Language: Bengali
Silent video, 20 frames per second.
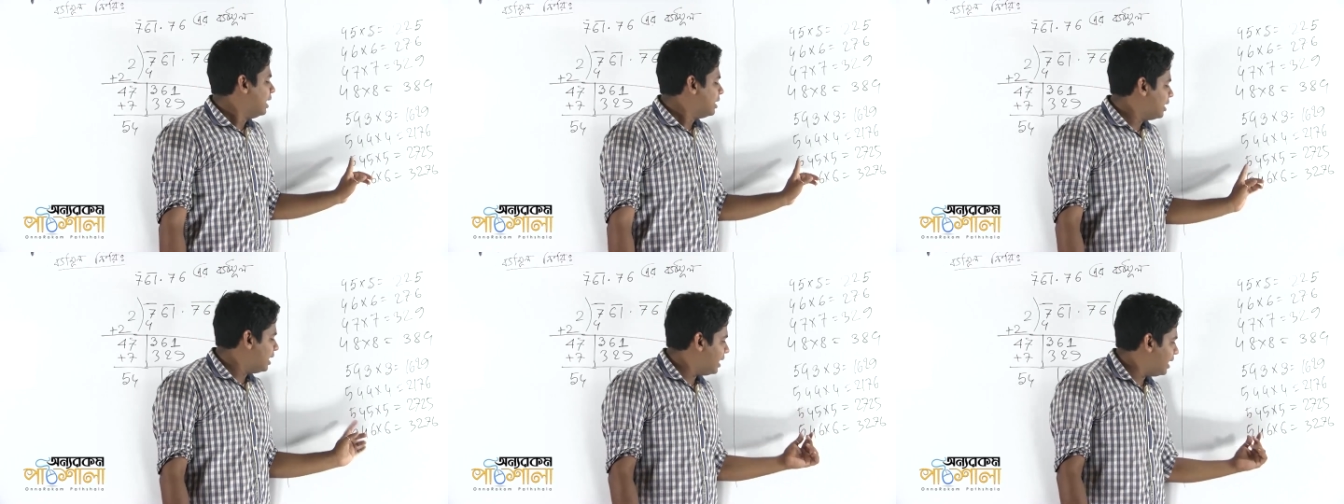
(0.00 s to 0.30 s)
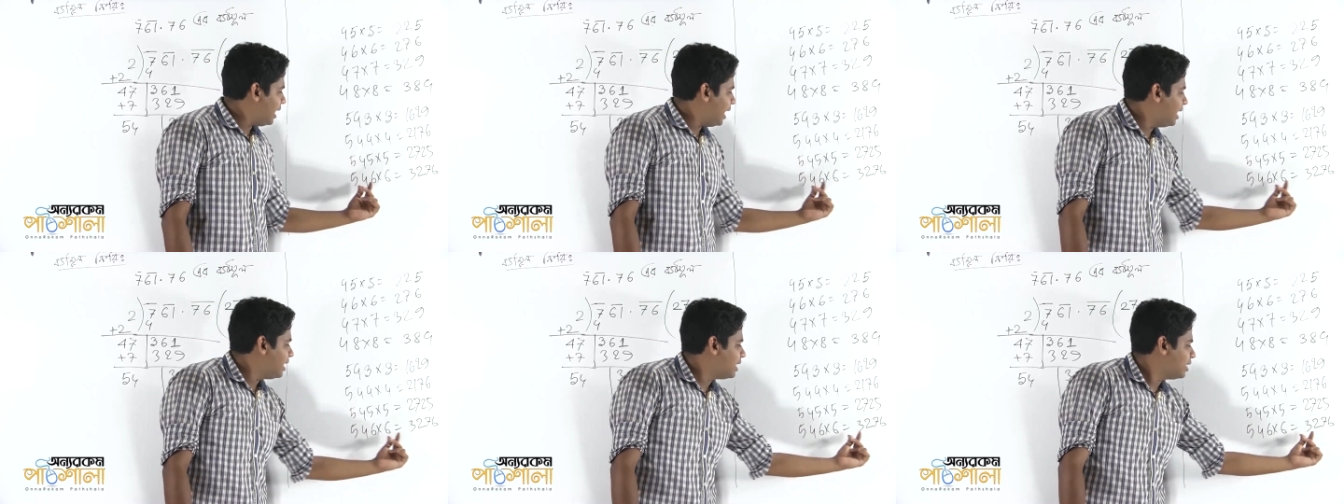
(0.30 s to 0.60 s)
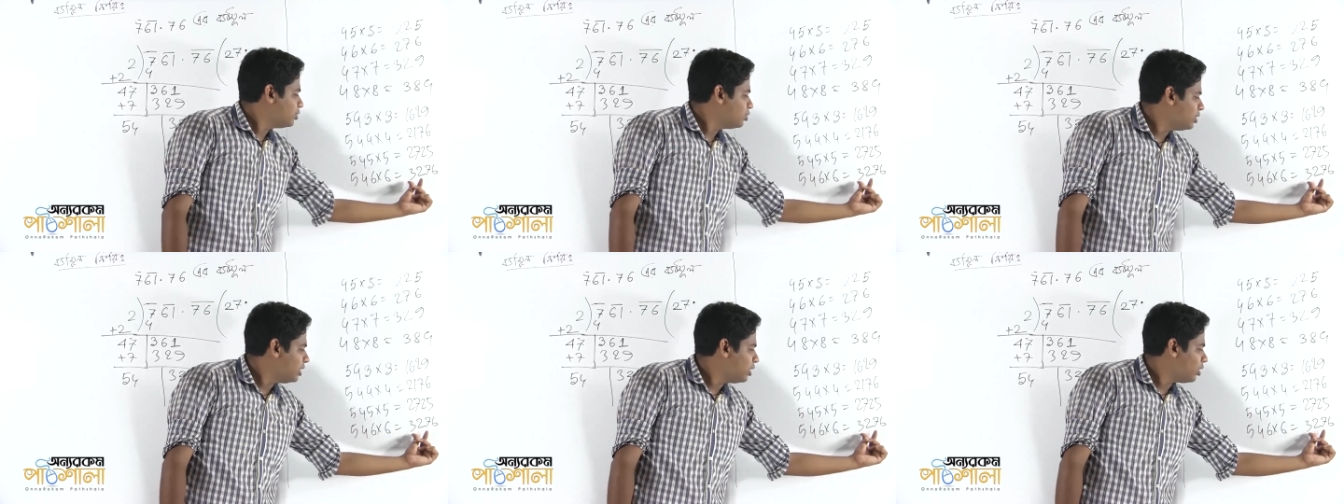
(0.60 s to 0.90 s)
তাহলে
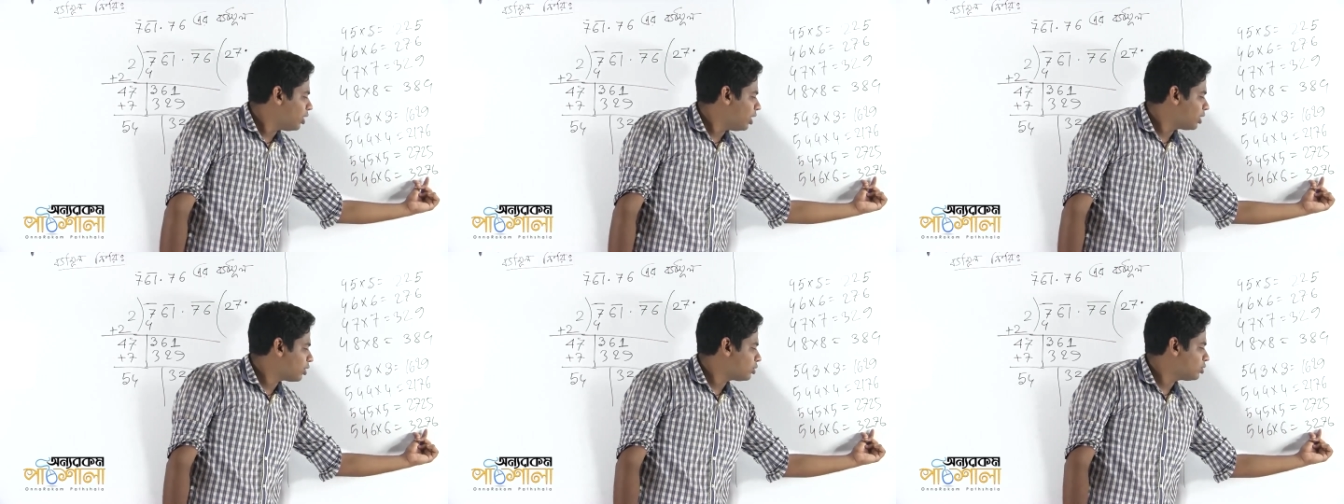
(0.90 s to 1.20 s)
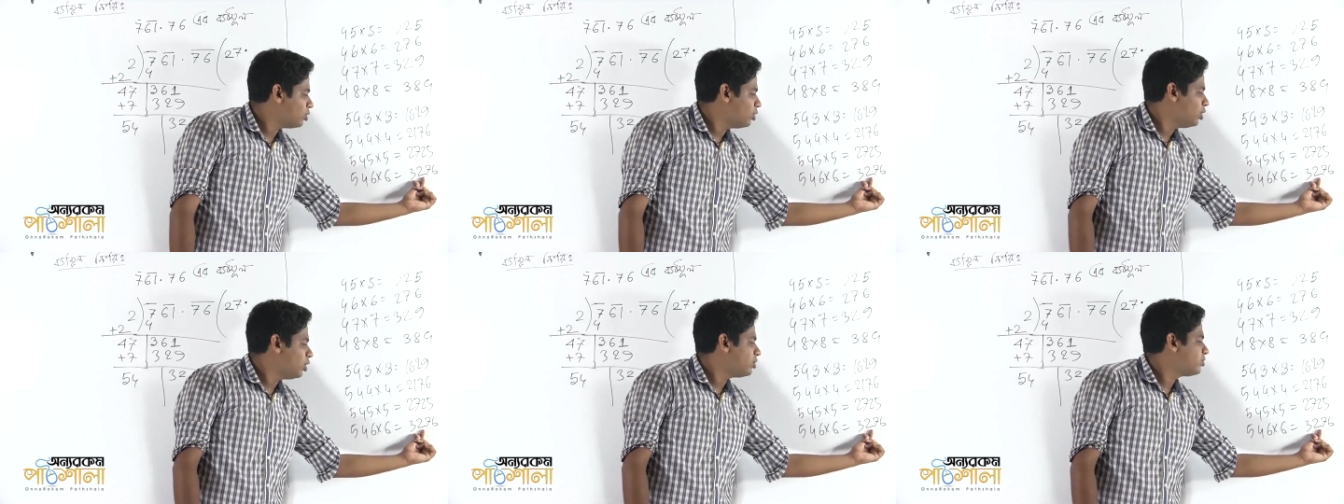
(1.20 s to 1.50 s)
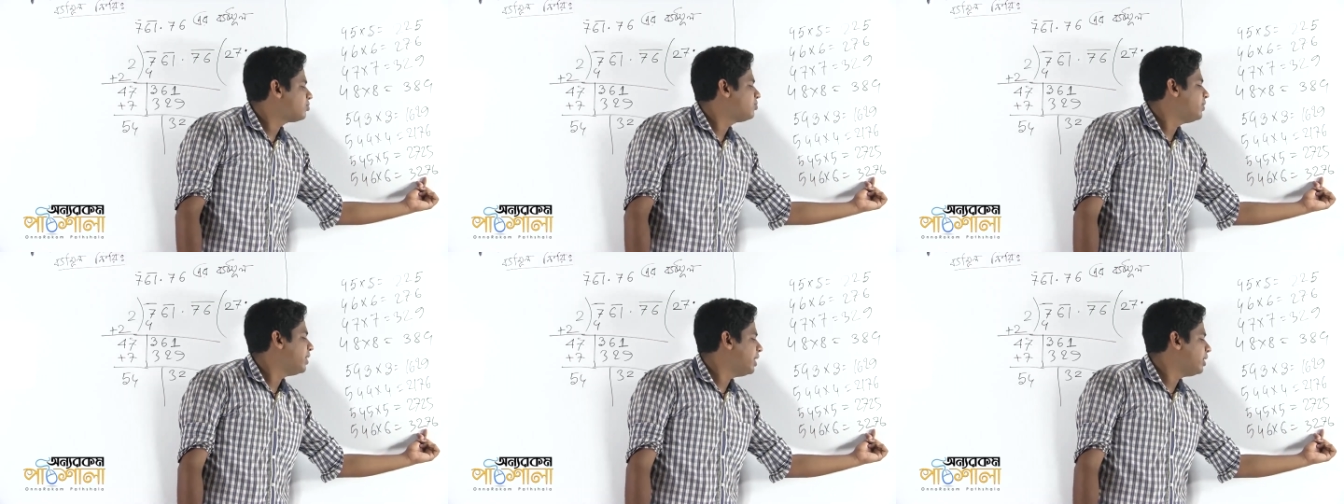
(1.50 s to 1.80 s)
এটা যদি হয় কত হলো
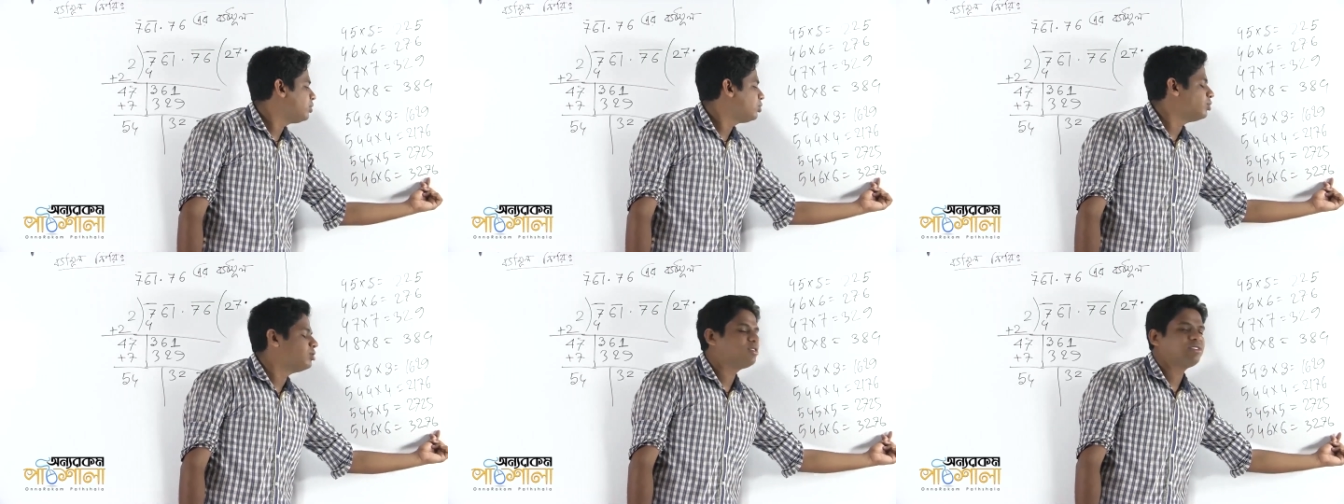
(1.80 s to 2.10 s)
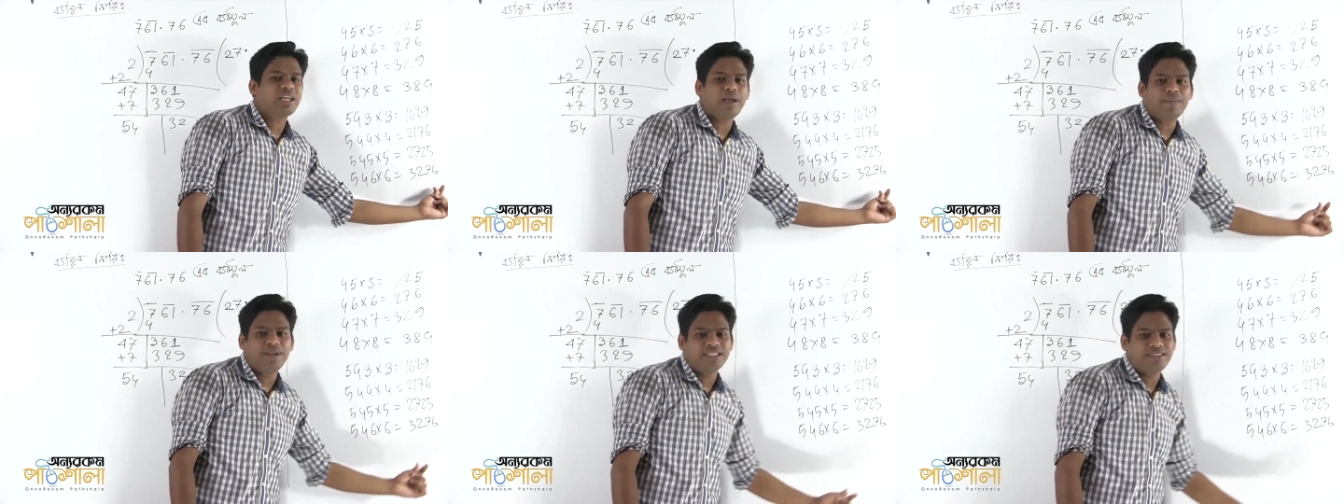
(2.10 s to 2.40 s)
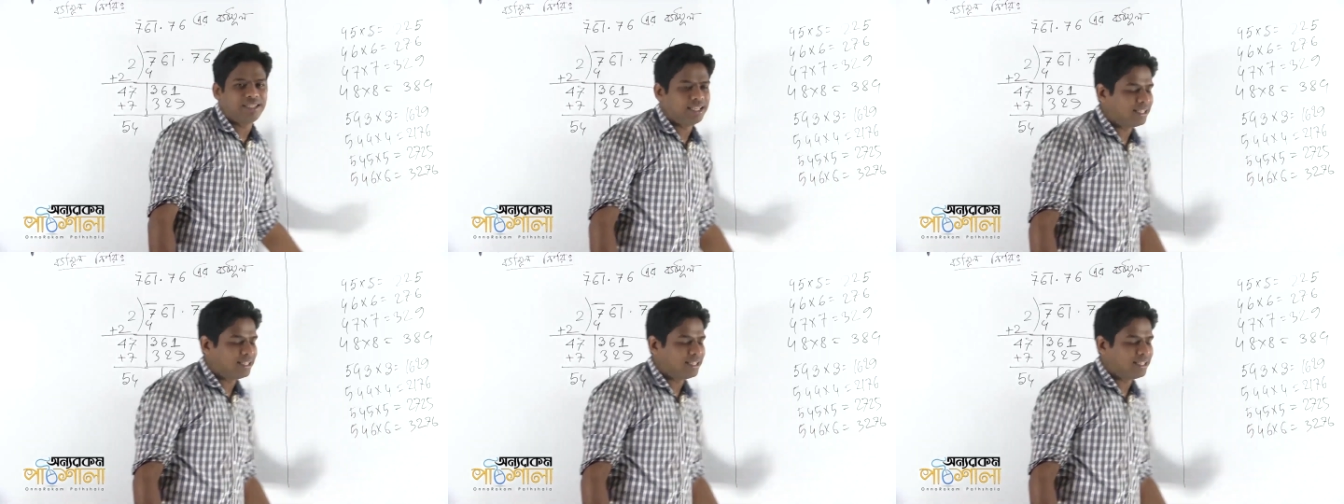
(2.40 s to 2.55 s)
থ্রি টু সেভেন